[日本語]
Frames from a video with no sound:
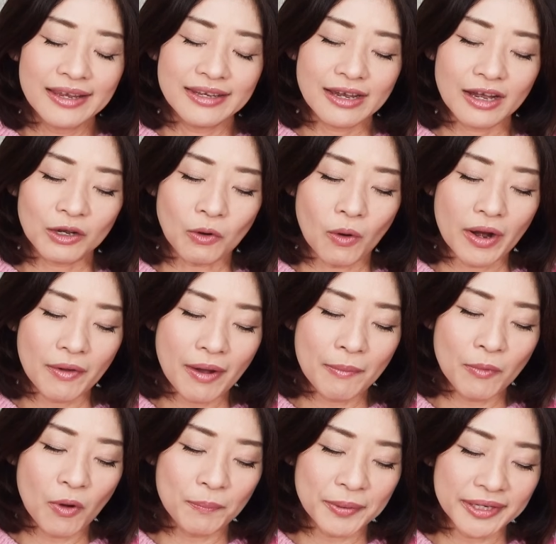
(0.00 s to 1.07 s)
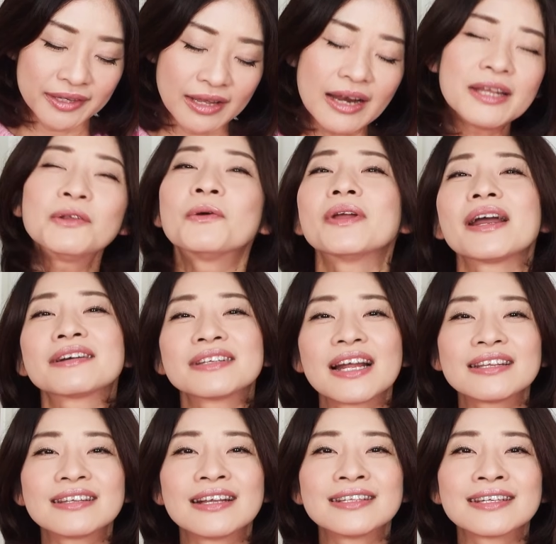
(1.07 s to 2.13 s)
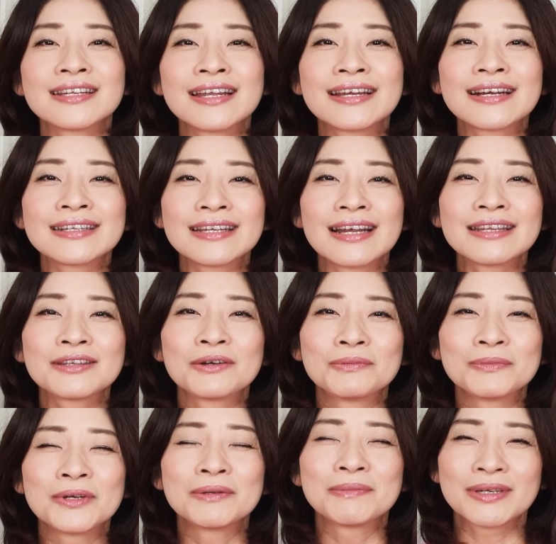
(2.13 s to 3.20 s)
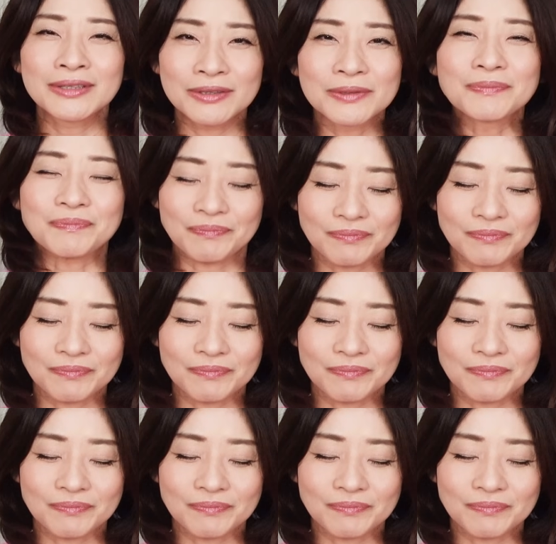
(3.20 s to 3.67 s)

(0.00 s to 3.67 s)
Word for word: いや、これはもうぴったりのお役だったんじゃないかなって思います。